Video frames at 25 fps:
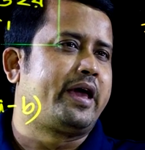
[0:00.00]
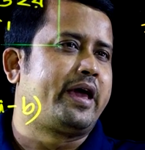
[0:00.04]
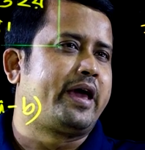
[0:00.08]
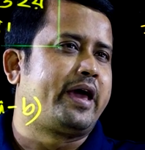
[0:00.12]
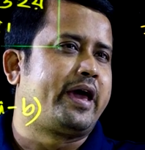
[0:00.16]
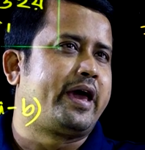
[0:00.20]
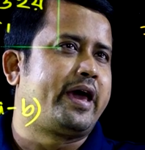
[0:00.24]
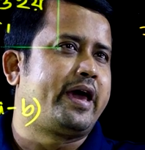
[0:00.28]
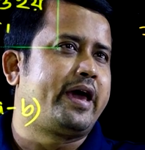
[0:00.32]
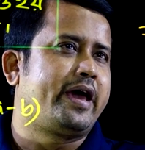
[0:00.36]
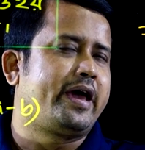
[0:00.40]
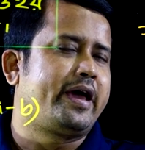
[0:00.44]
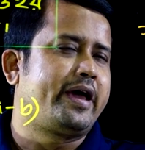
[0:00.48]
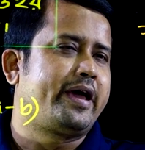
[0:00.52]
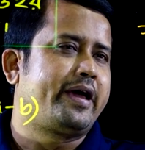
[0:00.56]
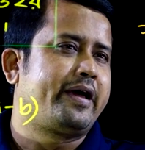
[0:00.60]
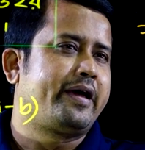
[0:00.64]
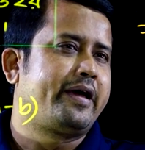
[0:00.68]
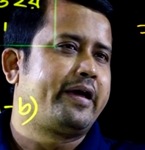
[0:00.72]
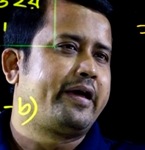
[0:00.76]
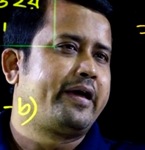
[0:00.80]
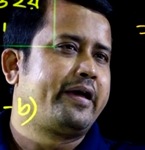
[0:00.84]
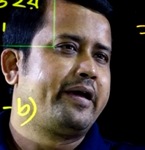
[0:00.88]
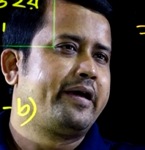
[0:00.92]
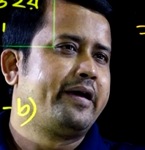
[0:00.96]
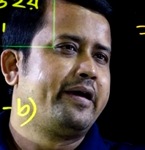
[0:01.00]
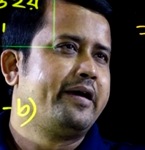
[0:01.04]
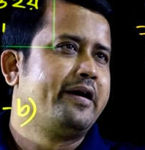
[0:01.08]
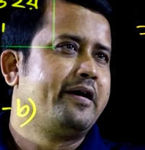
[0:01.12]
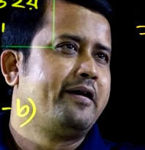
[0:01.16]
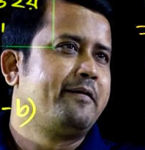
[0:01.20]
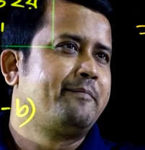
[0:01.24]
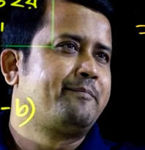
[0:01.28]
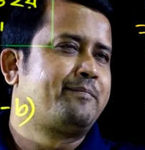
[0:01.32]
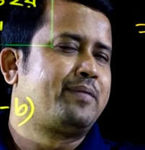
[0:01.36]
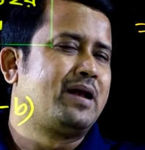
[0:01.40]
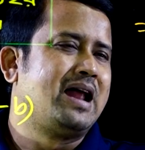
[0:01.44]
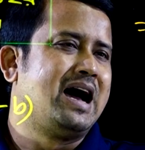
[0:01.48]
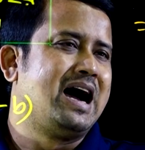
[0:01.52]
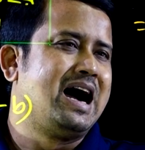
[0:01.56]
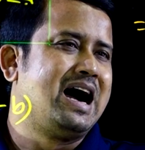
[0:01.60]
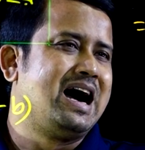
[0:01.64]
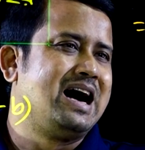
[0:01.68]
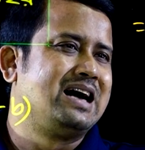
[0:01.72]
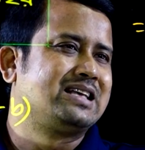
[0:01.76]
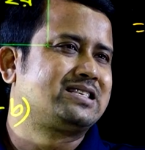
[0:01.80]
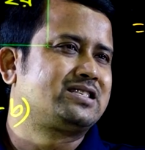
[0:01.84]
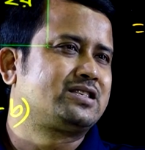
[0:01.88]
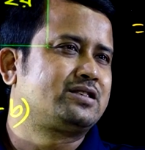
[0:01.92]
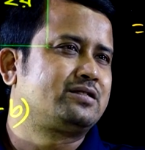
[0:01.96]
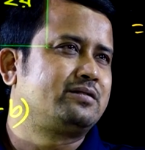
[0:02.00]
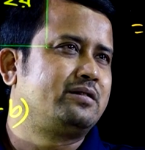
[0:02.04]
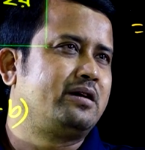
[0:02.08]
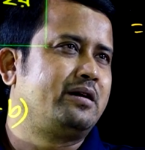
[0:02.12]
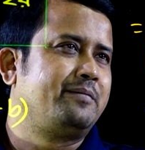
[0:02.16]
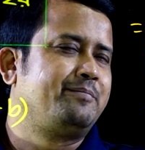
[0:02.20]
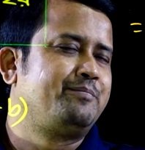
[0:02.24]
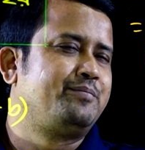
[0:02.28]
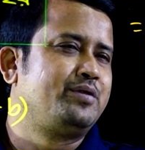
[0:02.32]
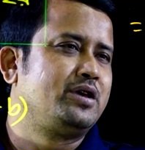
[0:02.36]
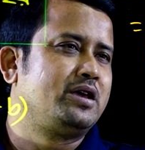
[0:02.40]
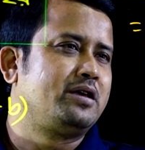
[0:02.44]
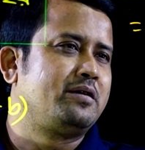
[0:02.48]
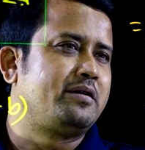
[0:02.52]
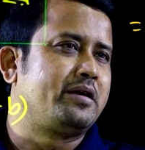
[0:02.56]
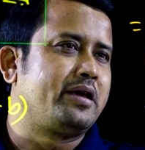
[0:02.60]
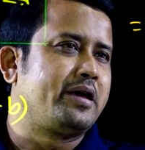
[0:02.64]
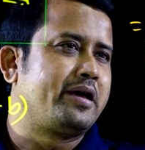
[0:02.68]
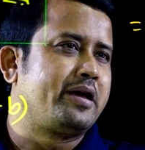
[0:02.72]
এ প্লাস বি